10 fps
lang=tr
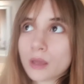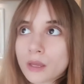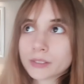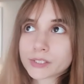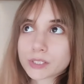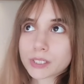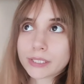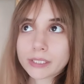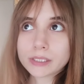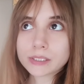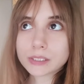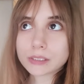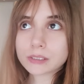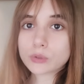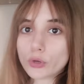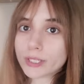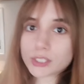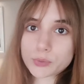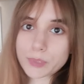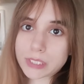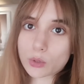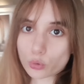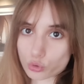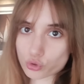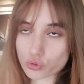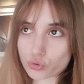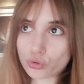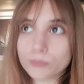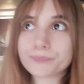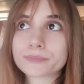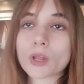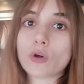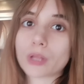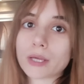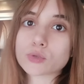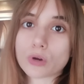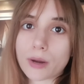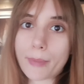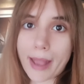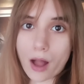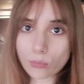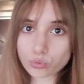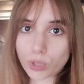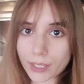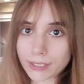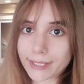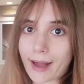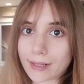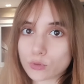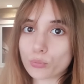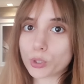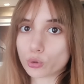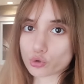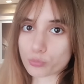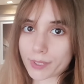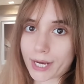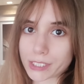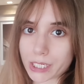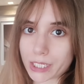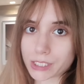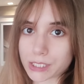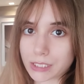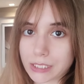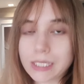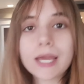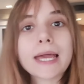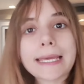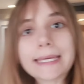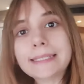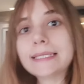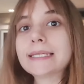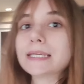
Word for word: İşte e, yöneticimiz konuştu. Ondan sonra Beyhan Budak geldi. O bir konuşma gerçekleştirdi. Yedik,